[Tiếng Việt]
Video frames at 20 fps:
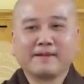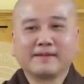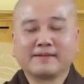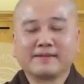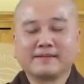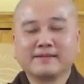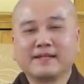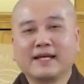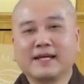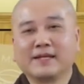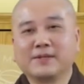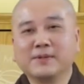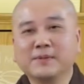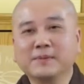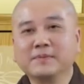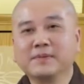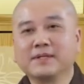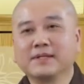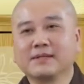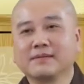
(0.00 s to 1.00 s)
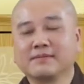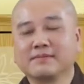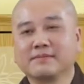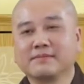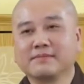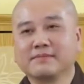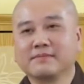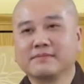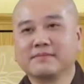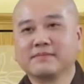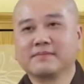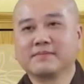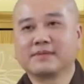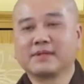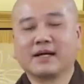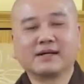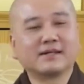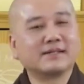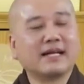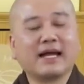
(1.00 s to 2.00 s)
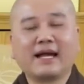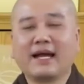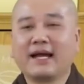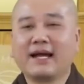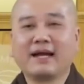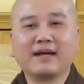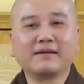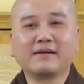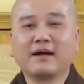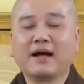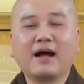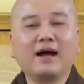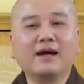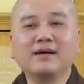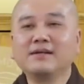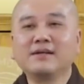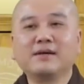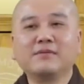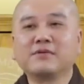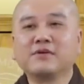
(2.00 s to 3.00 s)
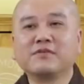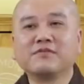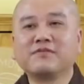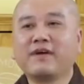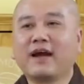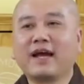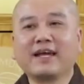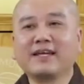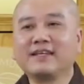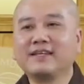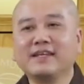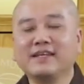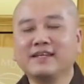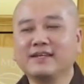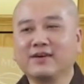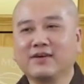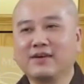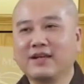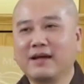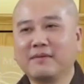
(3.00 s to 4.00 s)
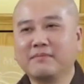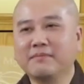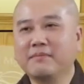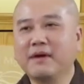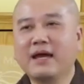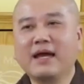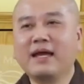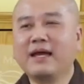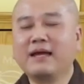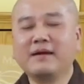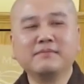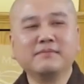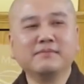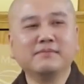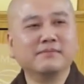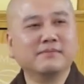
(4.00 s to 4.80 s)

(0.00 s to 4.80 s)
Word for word: Thưa đại chúng, thật ra ấn không có phải gì gọi là mê